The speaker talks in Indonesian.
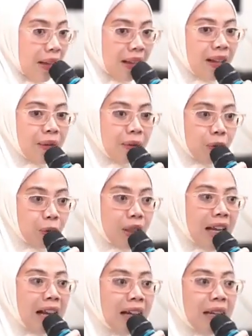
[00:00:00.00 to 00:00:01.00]
seiring
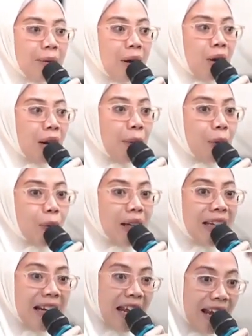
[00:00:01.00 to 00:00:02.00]
kenaikan harga
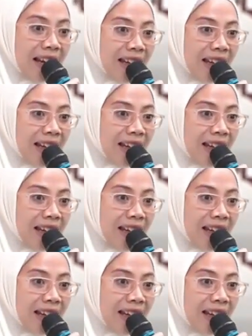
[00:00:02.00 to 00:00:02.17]
BBM.